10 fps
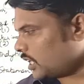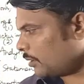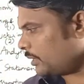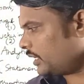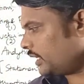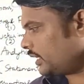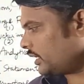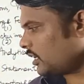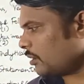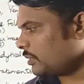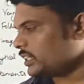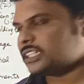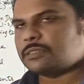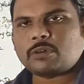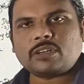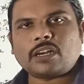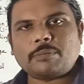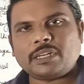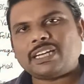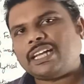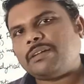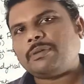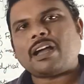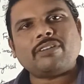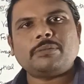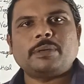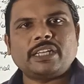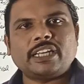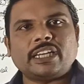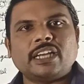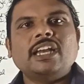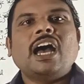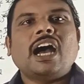ஜாமெண்ட்ரி ட்ரிக்னாமெண்ட்ரி இது போகிற டாப்பிக்லாம் நிறைய பேர் அவாய்ட் பண்ணிடுறீங்க